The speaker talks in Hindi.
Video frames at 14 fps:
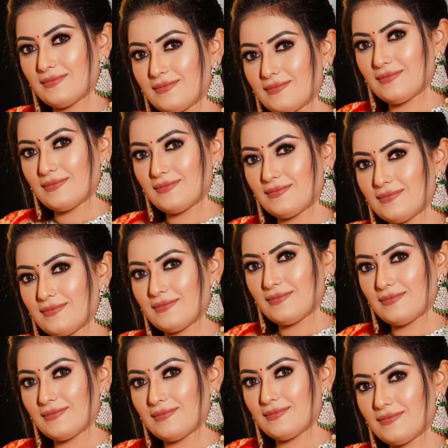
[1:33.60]
फैक्ट्री
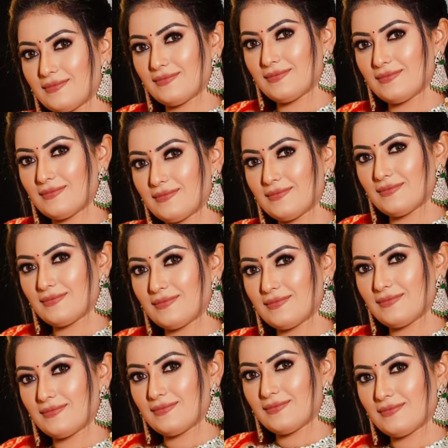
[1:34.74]
को धन्यवाद देता
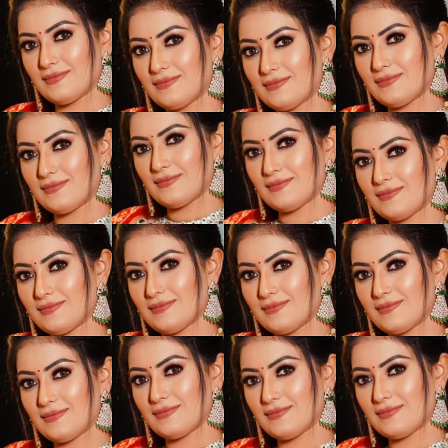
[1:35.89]
हूँ कि
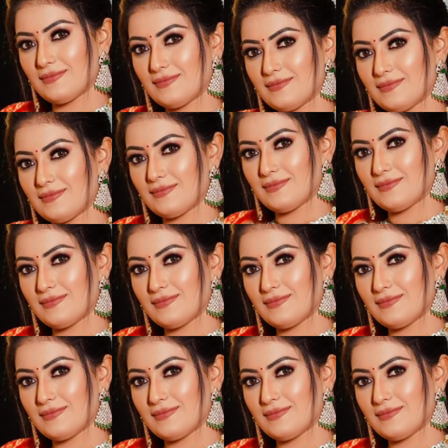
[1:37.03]
वे हमारी भाषा